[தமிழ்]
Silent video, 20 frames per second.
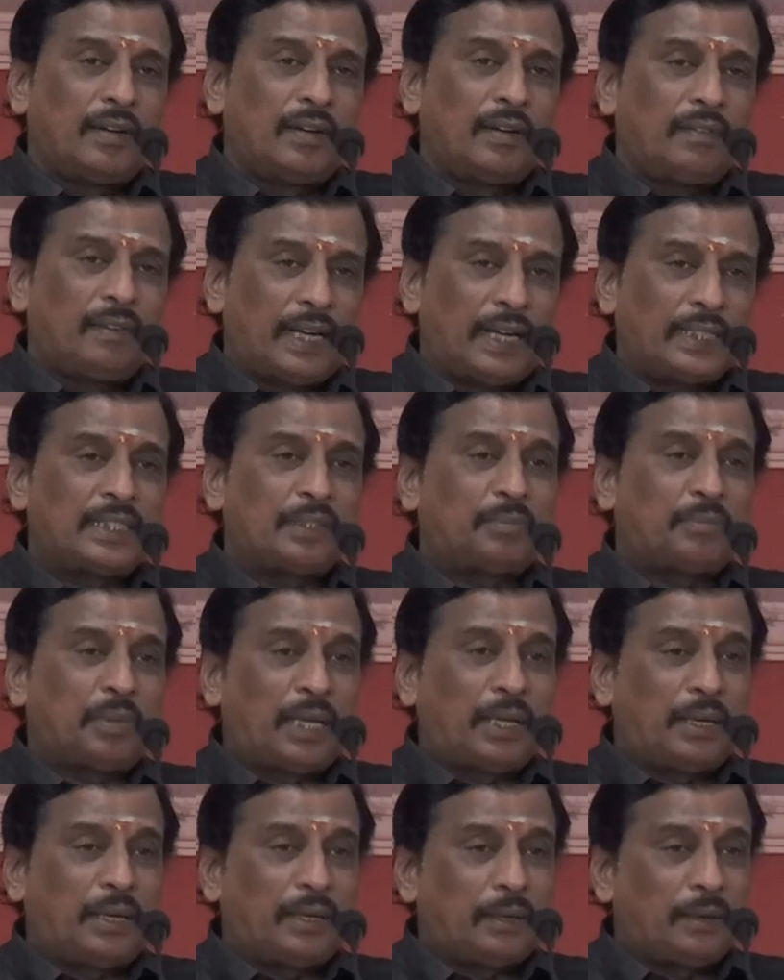
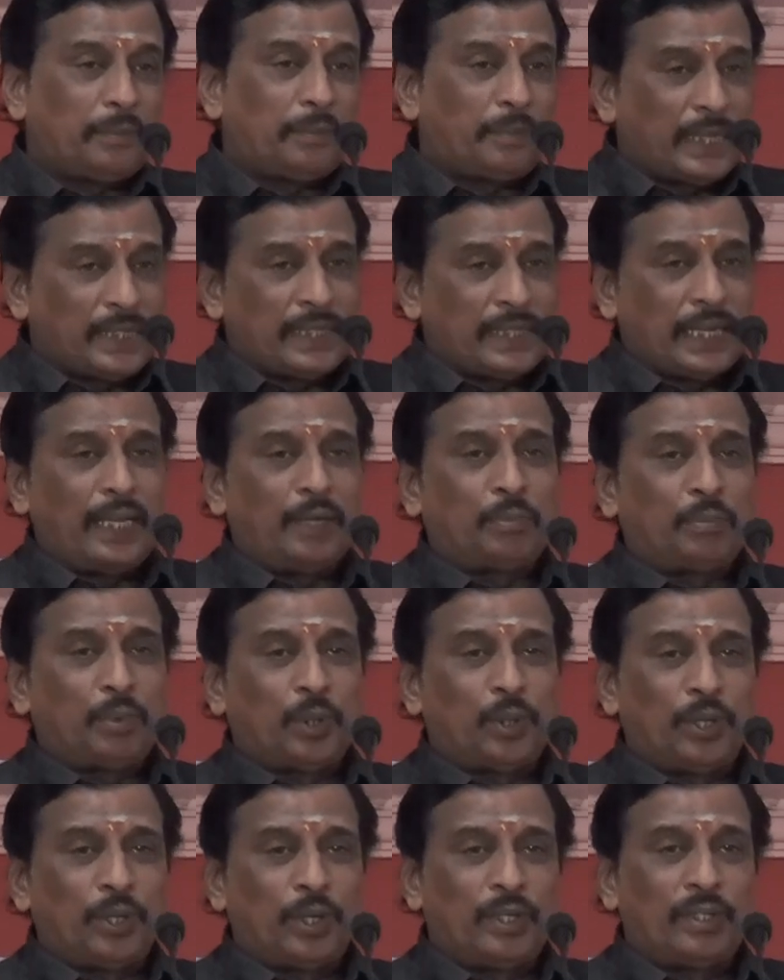வாட்ஸ்அப்பில் படித்தாலே
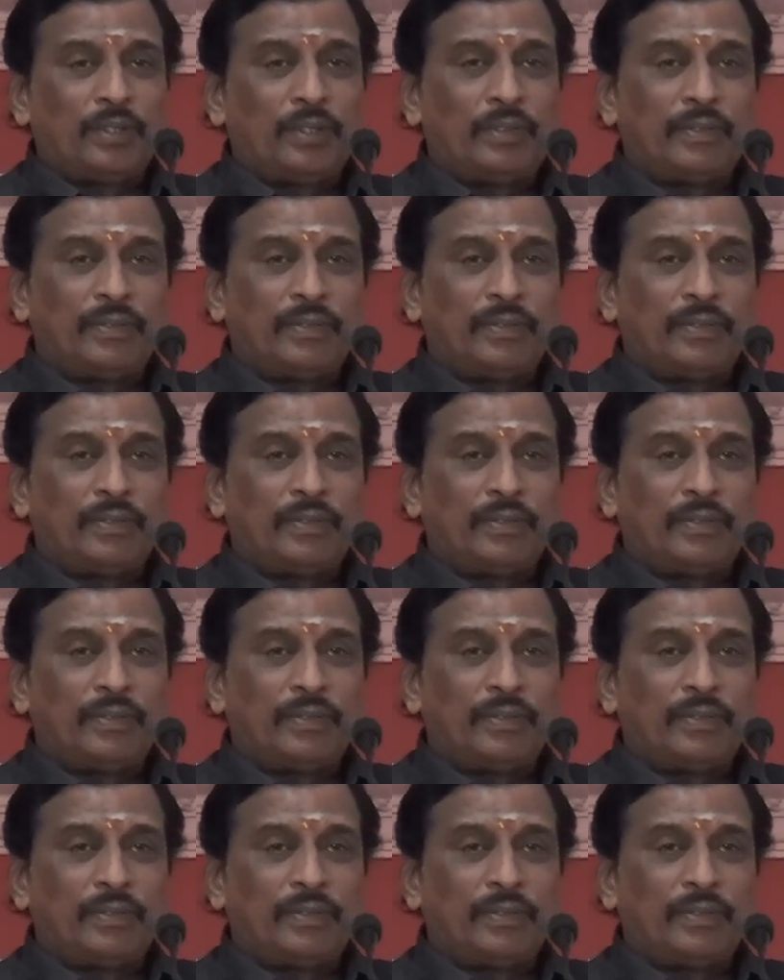போதும்